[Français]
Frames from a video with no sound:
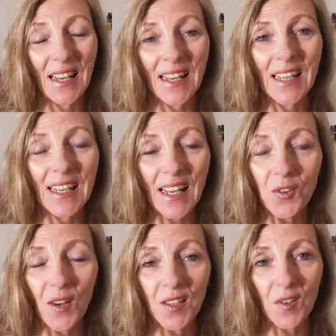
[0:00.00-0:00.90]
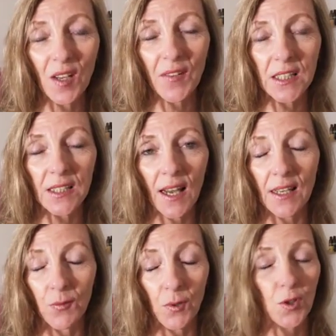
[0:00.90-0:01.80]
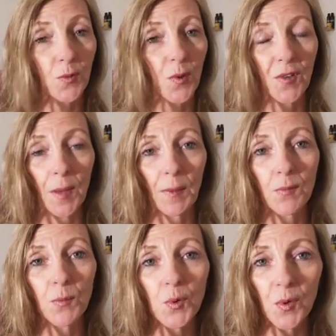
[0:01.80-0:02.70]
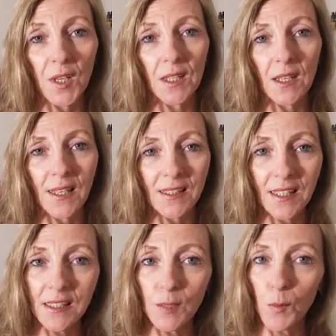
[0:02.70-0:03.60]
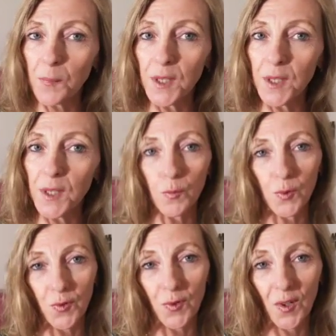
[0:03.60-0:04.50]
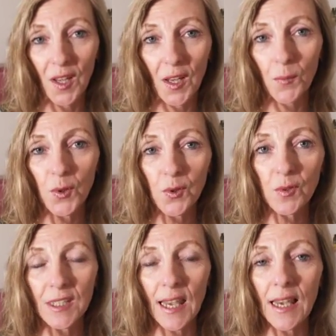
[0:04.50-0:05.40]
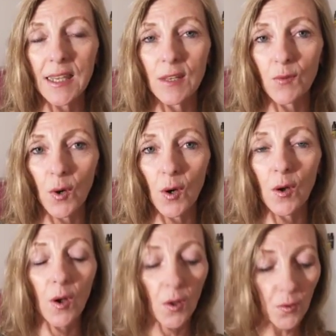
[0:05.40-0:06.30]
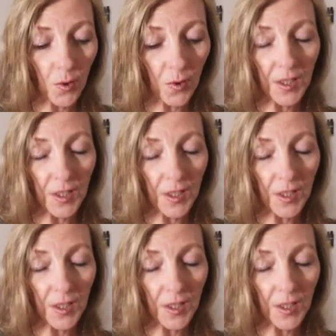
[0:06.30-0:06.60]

il y a trois ans avec ça et franchement, ça m'a beaucoup aidé. Et c'est ici mon petit coup de pouce pour toutes celles qui veulent donner